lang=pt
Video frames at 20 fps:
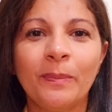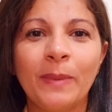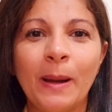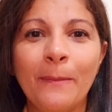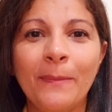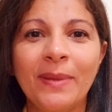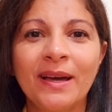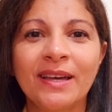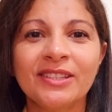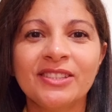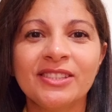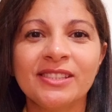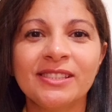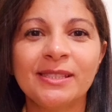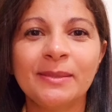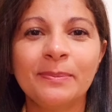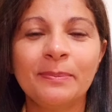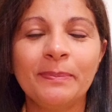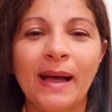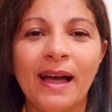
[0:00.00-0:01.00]
para
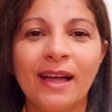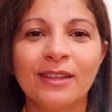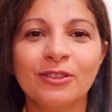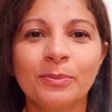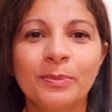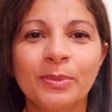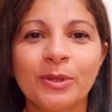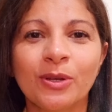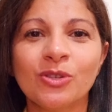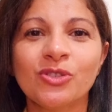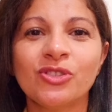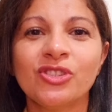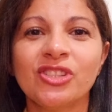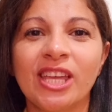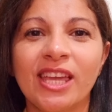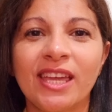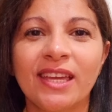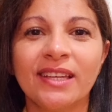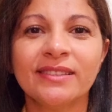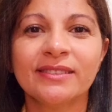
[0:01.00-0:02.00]
participar do
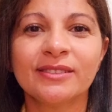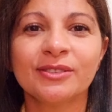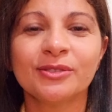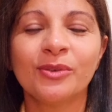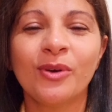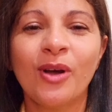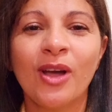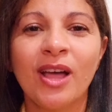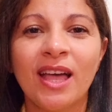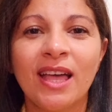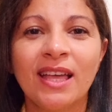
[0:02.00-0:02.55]
projeto